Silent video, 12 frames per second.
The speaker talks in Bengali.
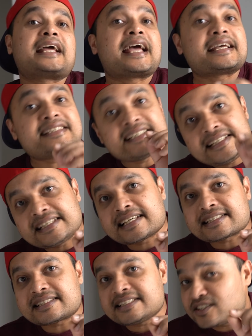অ্যাসিডিক
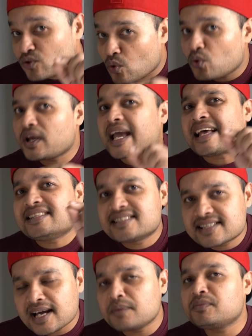অ্যাসিড ওই
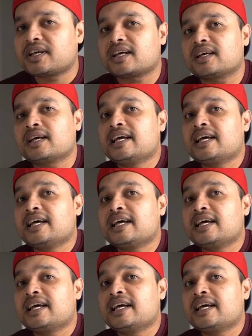এনজাইমকে